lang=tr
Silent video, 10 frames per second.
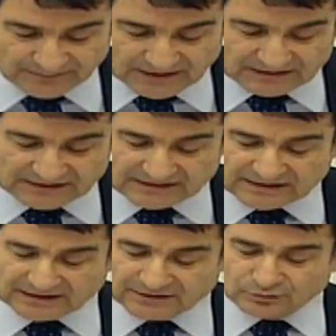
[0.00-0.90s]
kıyı
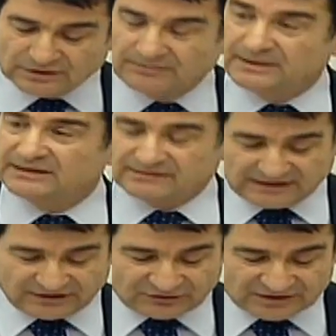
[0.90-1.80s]
kanununda bazı
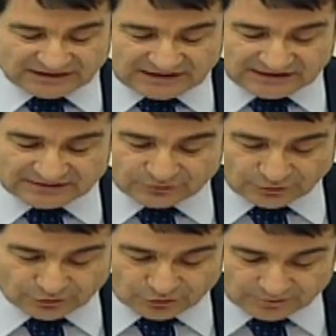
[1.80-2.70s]
değişiklikler
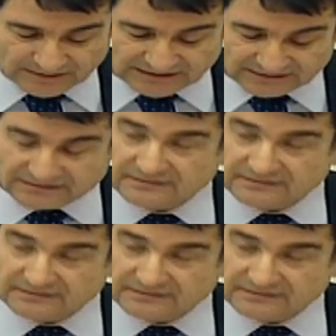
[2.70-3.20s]
öngörülmektedir.